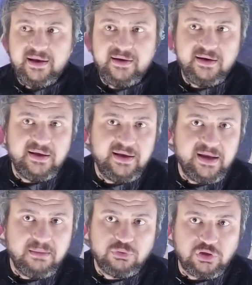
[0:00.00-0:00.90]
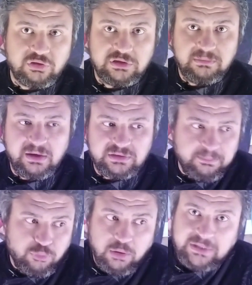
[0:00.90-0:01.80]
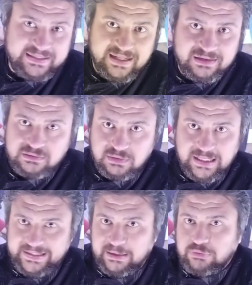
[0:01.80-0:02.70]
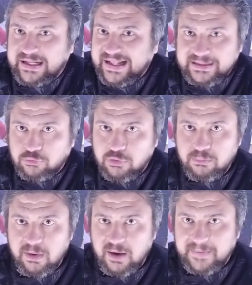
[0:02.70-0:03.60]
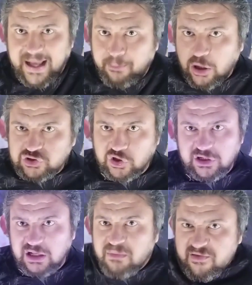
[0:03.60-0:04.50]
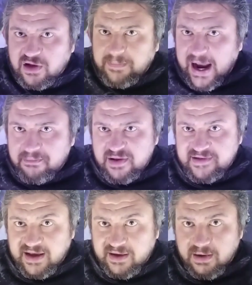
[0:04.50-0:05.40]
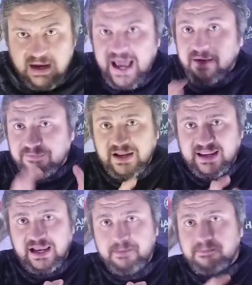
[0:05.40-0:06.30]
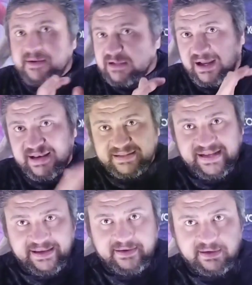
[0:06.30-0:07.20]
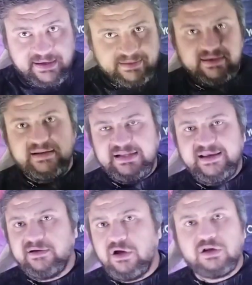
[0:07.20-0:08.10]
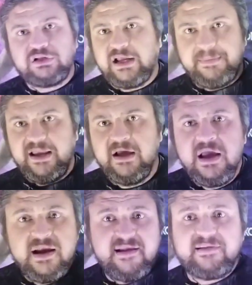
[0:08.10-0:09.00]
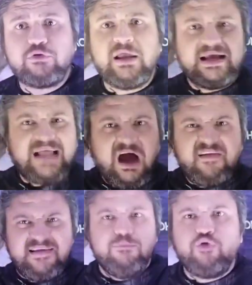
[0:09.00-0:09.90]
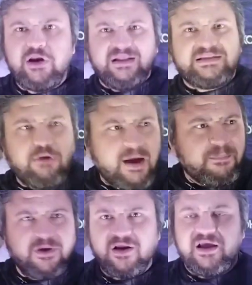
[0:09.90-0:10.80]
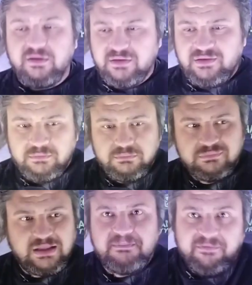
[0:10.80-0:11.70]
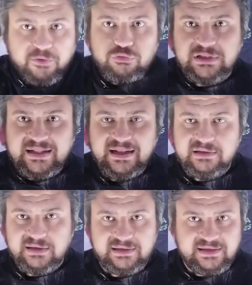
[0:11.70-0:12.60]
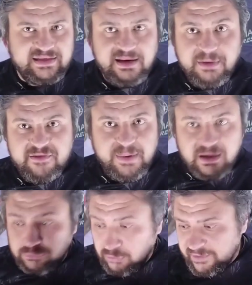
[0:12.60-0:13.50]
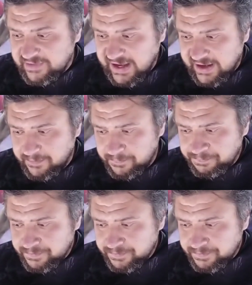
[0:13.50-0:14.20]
ان هي متقدمه طب ولو تعديلت لو تعديلت وهم بيلعبوا 10 كان المنظر بقى عامل ازاي انا عارف ان الكلام بيطلع على النتائج يعني النتائج النهارده ايجابيه ناس تقول لك اداء عظيم وجرينتا وعبقريه طب ما افرض كنت عدلت كانت الدنيا بالنسبه لك هتروح ازاي